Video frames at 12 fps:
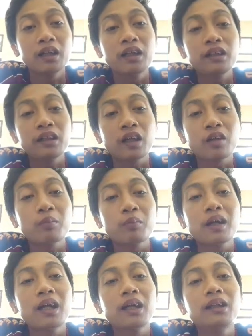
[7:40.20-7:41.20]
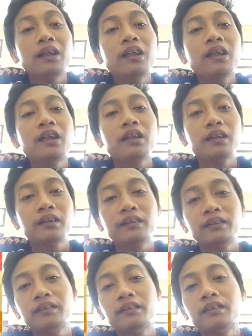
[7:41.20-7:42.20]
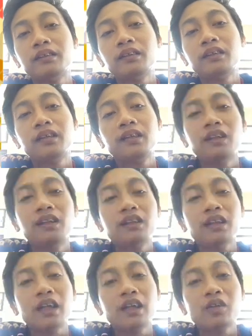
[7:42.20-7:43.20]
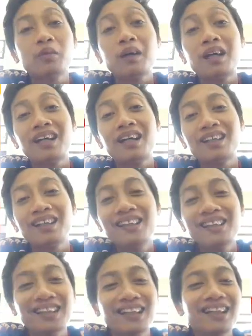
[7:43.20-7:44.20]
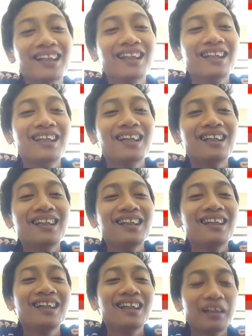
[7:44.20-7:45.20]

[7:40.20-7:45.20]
saya rombak lagi saya coba lagi saya ganti lagi